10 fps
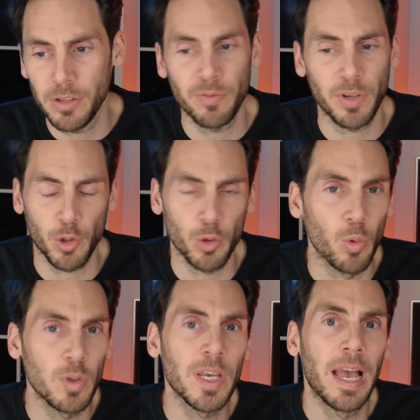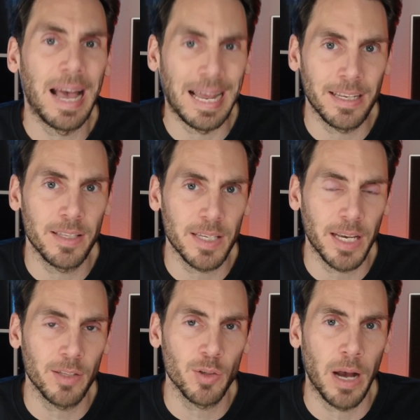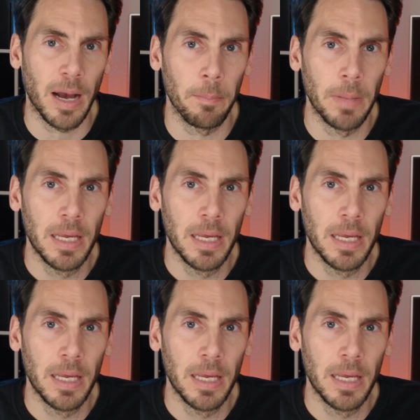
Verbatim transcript: Verstoß angezeigt zu haben.